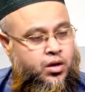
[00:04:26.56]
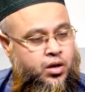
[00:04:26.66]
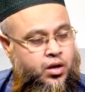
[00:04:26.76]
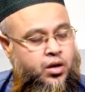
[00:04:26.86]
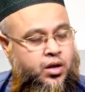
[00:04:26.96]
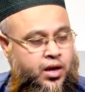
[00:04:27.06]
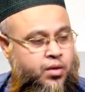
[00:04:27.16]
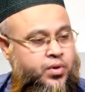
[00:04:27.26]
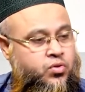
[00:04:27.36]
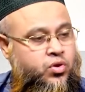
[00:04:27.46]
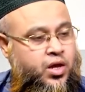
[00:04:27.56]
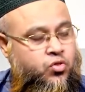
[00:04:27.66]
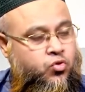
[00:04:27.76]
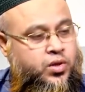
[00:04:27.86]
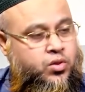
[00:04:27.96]
এর একমাত্র
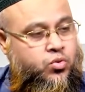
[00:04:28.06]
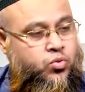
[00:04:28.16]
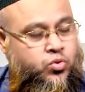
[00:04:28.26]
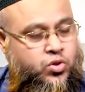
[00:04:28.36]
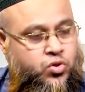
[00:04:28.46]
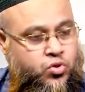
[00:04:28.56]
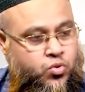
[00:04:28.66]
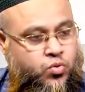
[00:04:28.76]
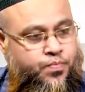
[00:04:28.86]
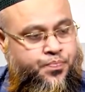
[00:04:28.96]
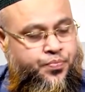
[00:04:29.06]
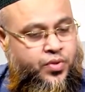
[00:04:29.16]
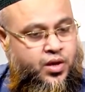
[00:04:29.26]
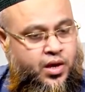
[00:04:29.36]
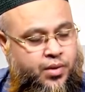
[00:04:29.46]
কেন্দ্রবিন্দু উদ্দেশ্য
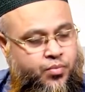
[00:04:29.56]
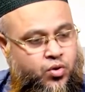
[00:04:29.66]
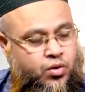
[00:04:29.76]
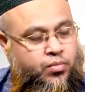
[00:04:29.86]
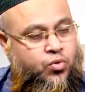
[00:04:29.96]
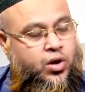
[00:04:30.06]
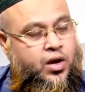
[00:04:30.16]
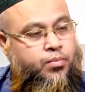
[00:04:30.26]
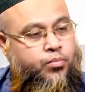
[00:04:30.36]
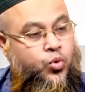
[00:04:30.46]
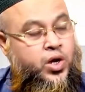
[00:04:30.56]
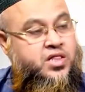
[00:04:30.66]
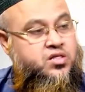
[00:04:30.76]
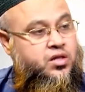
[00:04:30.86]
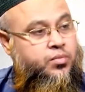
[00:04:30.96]
এবং মোরাম মোরাদ
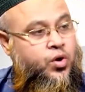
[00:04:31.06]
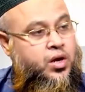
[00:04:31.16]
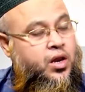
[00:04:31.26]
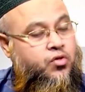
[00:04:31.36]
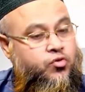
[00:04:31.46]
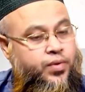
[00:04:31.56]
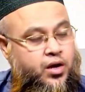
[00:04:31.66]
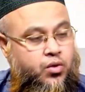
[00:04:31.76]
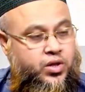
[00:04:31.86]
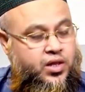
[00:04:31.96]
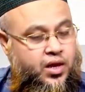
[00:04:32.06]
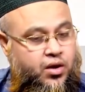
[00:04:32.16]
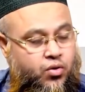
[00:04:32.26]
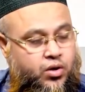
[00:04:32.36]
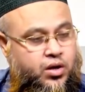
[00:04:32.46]
যাতে মহান আল্লাহ সুবহানুয়া তারা
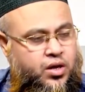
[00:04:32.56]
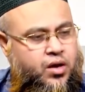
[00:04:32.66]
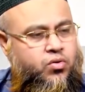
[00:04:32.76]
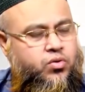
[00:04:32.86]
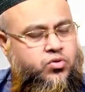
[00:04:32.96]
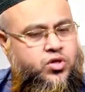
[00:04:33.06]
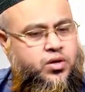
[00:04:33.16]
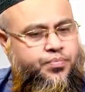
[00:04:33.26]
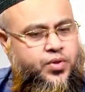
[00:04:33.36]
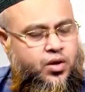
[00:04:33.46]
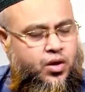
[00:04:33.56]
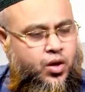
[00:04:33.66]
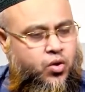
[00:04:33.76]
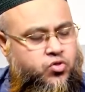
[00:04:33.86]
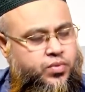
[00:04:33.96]
হন কারণ হচ্ছে
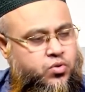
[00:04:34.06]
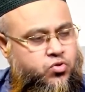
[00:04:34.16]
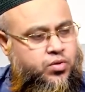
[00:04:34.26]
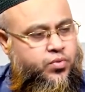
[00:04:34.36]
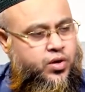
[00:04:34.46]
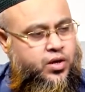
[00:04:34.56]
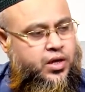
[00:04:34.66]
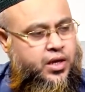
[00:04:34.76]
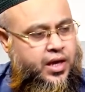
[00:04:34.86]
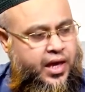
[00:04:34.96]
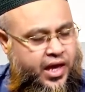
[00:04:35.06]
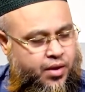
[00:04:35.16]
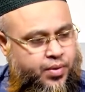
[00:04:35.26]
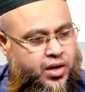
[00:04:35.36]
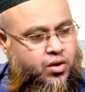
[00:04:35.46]
হজ মানুষ জীবনে
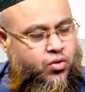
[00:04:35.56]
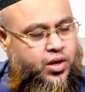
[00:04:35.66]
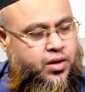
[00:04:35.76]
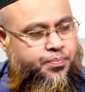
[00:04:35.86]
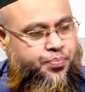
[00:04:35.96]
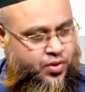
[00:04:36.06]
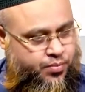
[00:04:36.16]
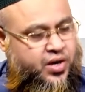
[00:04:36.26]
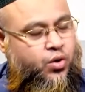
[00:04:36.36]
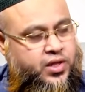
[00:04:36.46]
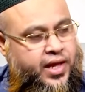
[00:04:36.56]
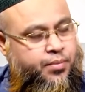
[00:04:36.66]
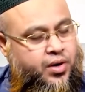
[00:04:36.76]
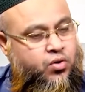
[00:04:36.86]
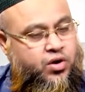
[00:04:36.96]
একবারই করে মানে অর্থাৎ
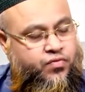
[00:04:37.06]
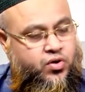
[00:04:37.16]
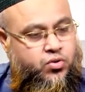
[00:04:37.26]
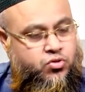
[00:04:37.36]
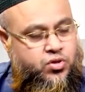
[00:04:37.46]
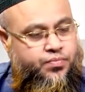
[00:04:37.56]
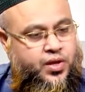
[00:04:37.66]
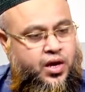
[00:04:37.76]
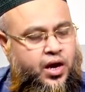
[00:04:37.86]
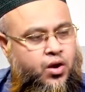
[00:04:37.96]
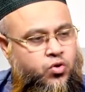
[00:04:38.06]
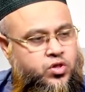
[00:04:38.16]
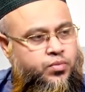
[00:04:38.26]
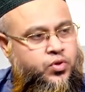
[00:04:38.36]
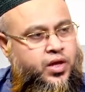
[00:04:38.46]
একবার করা ফরজ আর
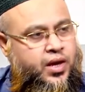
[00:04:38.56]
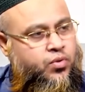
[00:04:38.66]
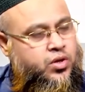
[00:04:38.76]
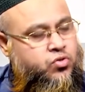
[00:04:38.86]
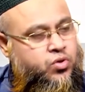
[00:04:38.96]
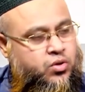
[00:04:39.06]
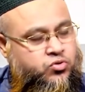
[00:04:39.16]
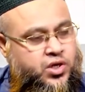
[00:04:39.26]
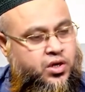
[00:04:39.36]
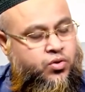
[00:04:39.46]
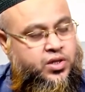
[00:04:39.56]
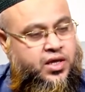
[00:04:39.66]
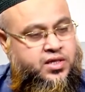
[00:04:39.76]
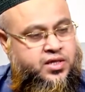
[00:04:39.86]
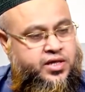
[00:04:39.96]
হজের মধ্যে এমন কিছু আনুষ্ঠানিকতা
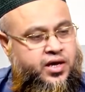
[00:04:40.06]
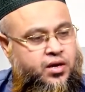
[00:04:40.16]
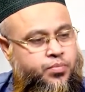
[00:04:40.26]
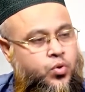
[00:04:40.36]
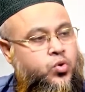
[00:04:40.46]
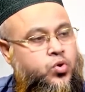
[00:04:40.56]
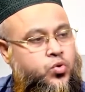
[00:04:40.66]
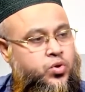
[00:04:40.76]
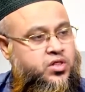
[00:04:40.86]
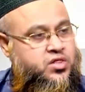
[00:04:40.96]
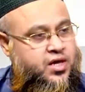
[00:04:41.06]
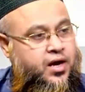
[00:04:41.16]
আছে যেখানে প্রদর্শনেচ্ছা